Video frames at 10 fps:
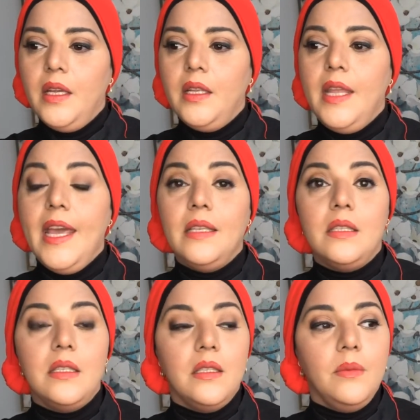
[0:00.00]
ناس
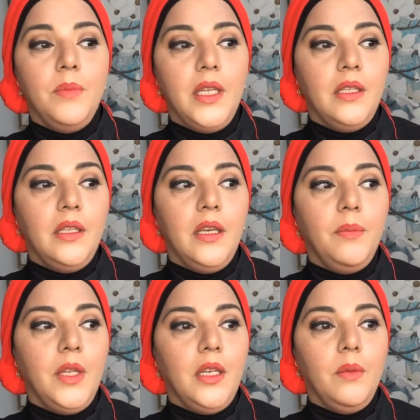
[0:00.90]
من
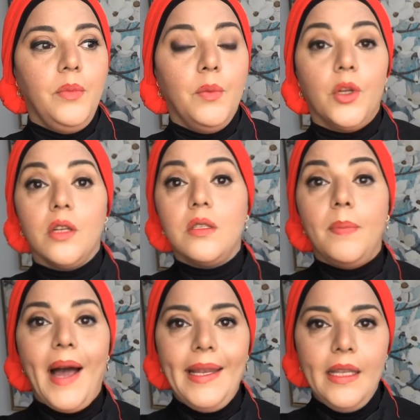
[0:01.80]
من من مناصب
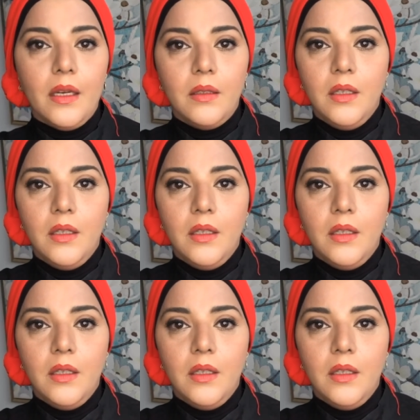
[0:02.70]
عاليه